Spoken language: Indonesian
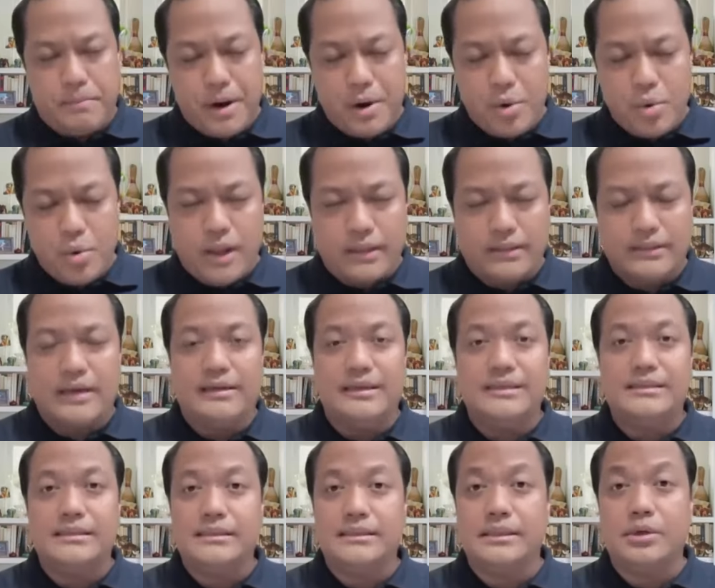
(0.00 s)
penguatan
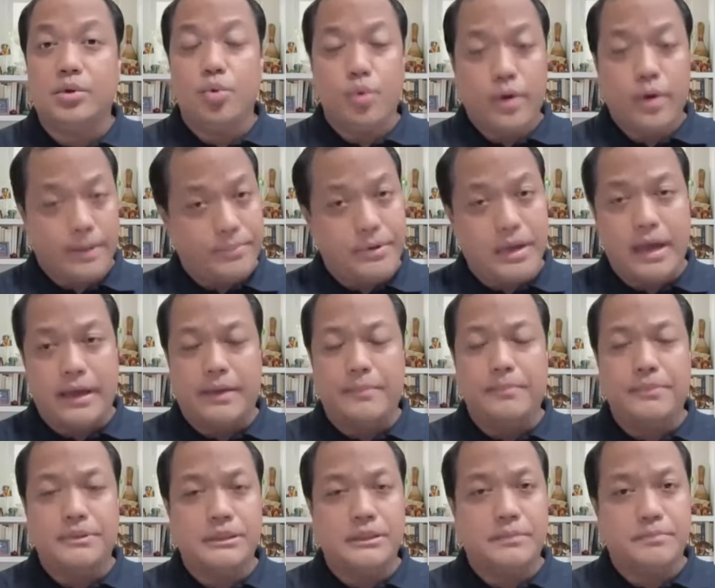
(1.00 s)
di sisi
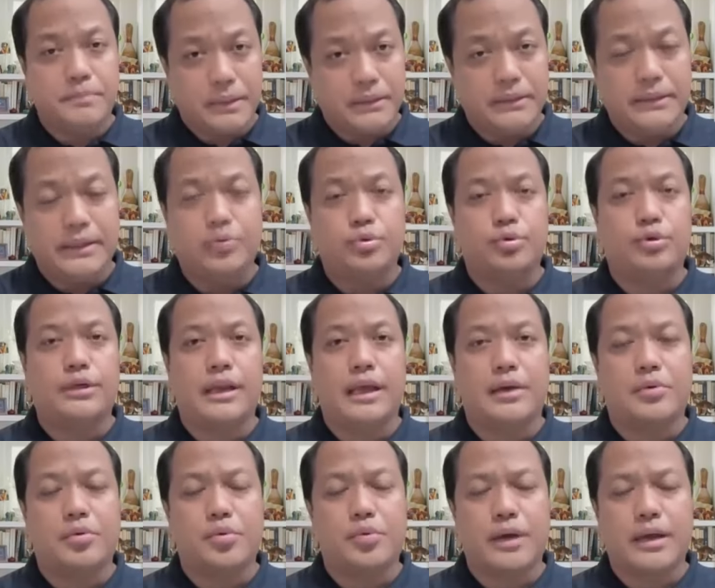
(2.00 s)
UMKM menjadi penting untuk
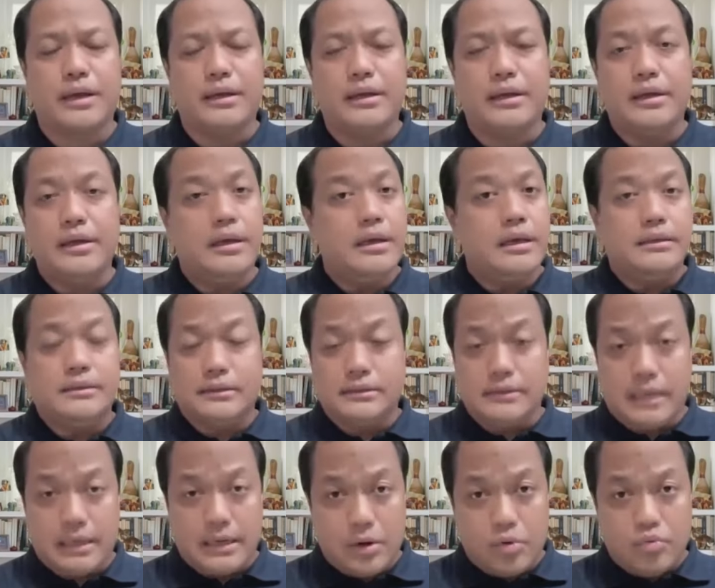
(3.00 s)
dilakukan.
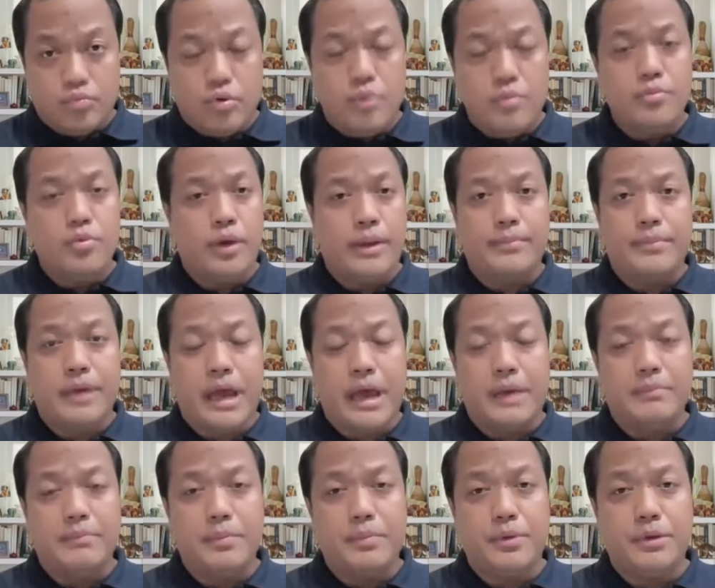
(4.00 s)
Secara umum
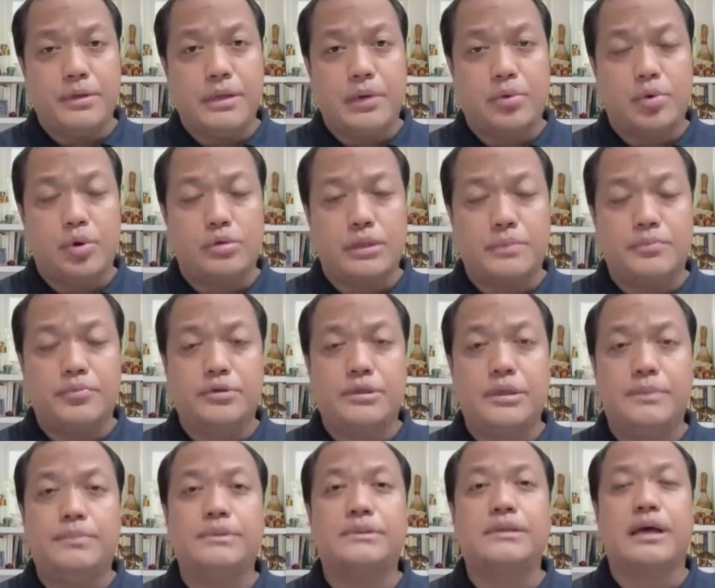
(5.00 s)
UMKM memberikan
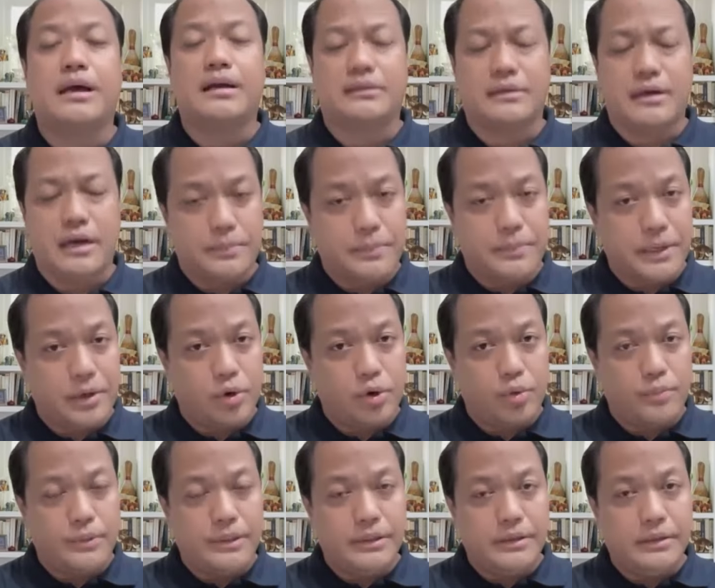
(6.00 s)
kontribusi besar terhadap
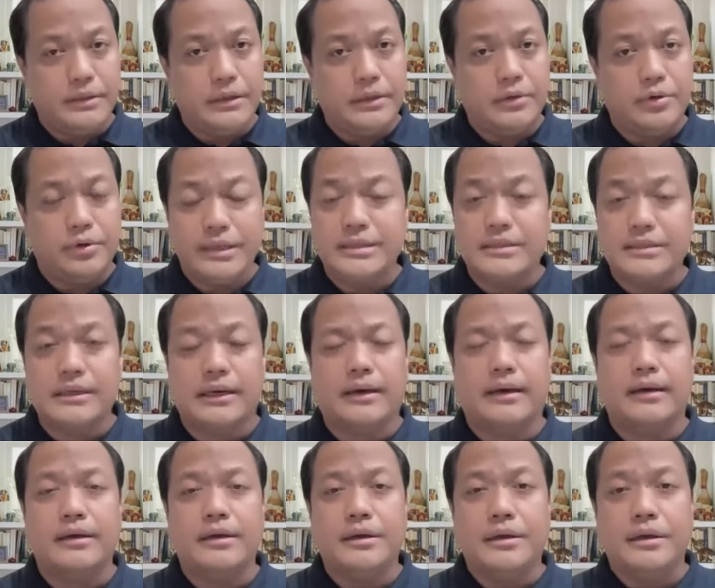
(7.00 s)
ekonomi
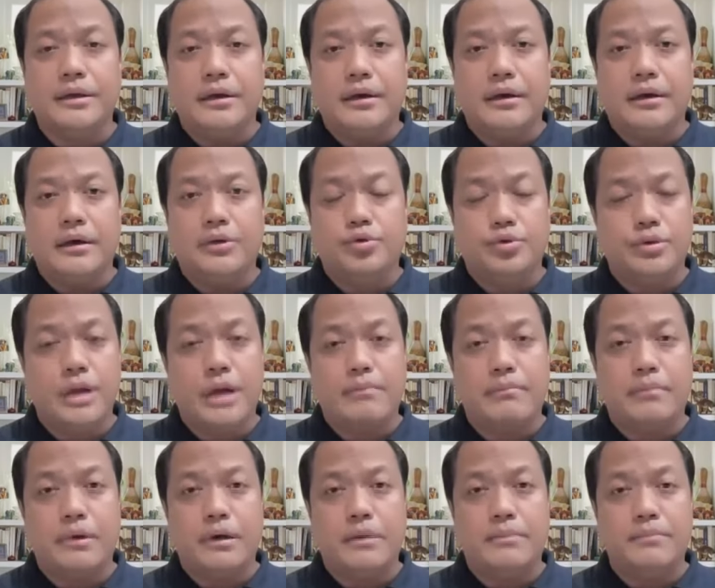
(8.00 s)
Indonesia, juga
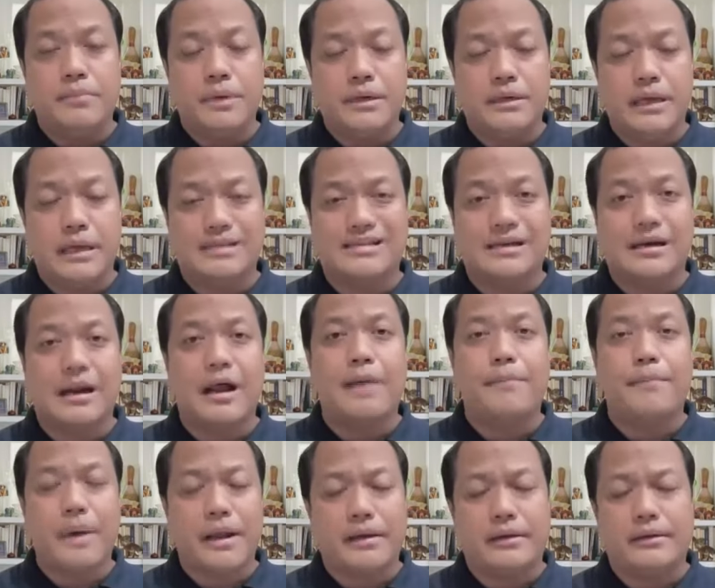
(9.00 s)
memberikan
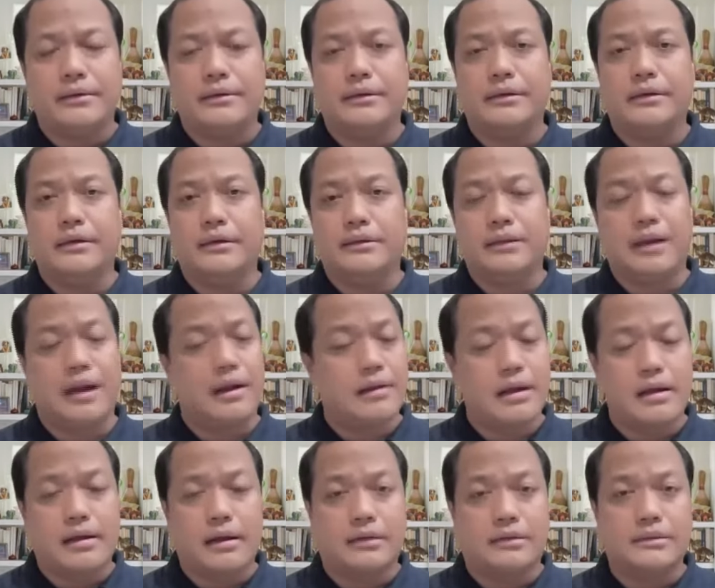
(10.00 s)
serapan
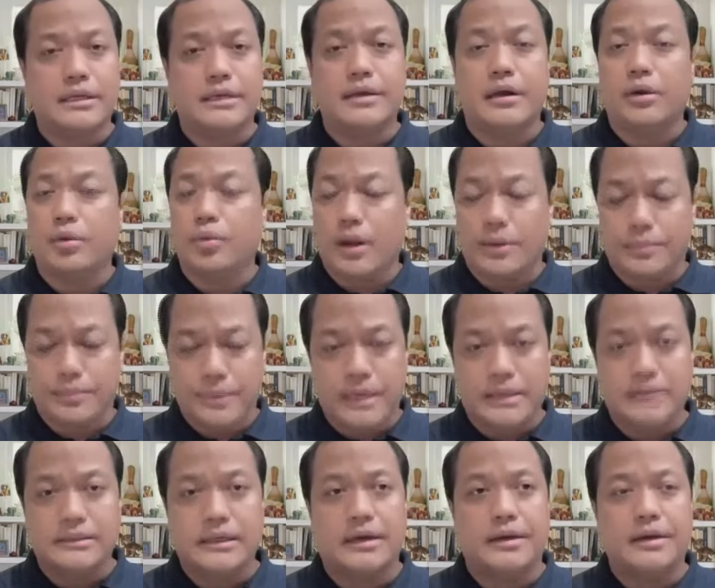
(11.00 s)
tenaga kerja yang luar
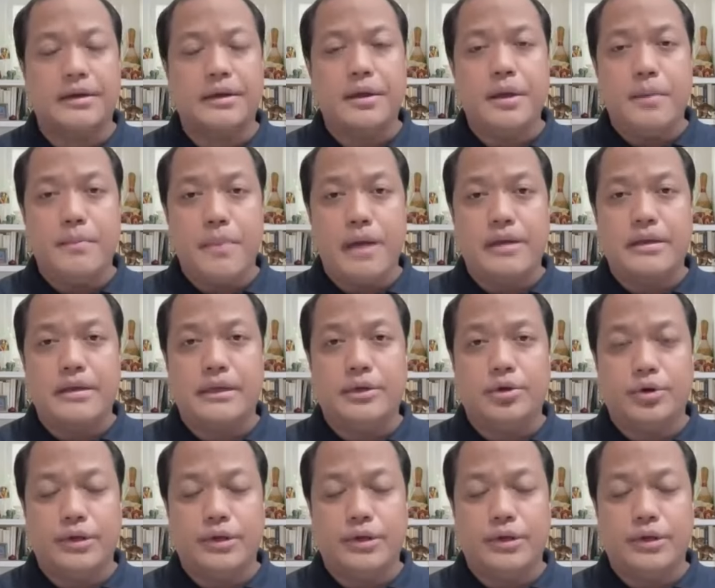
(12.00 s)
biasa bagi